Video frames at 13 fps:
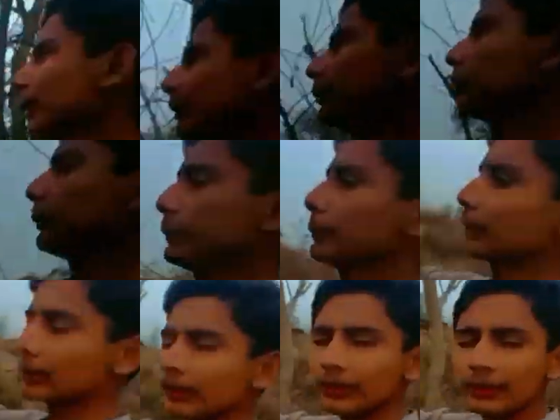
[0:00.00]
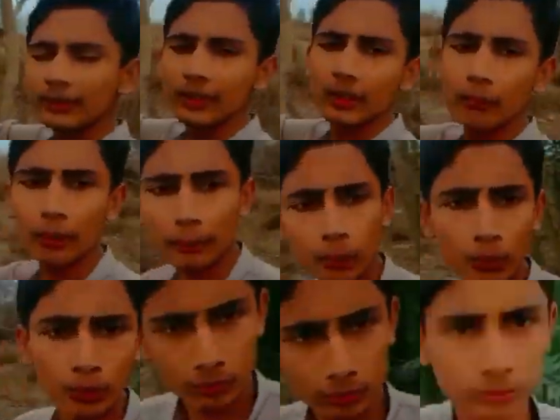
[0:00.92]
बाद अभी भी बंगले इधर आए मैं आपको
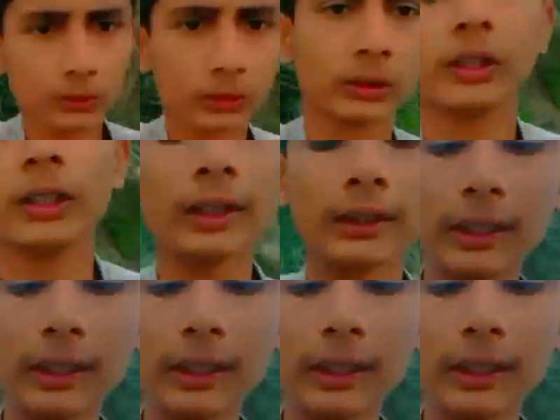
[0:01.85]
नज़दीक